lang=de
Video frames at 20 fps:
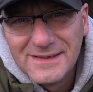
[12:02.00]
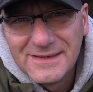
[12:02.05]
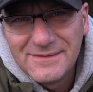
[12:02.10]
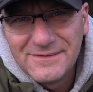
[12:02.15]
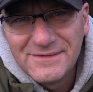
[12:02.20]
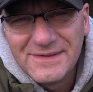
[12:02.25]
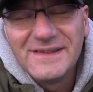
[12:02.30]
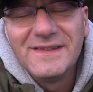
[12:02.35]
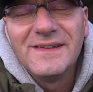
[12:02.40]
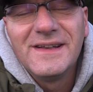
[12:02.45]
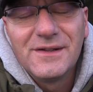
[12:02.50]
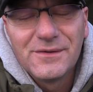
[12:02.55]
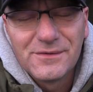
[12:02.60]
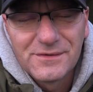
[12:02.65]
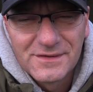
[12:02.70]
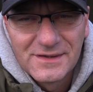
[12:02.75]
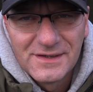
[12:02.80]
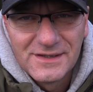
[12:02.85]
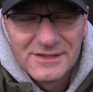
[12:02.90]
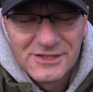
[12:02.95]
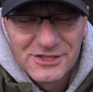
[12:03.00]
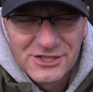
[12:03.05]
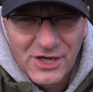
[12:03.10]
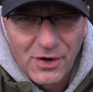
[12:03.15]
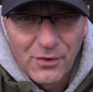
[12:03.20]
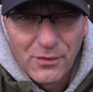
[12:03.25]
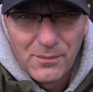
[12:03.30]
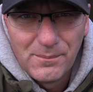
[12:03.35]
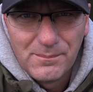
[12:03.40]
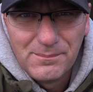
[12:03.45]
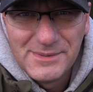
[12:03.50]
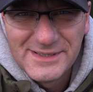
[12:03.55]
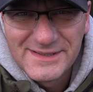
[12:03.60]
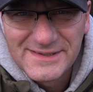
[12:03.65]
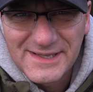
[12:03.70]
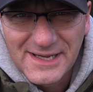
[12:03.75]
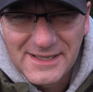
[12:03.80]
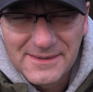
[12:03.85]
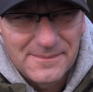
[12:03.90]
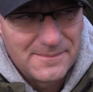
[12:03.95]
wir sehen uns. Ciao, bis
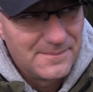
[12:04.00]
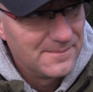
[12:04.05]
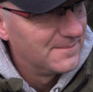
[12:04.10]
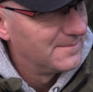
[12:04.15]
dann.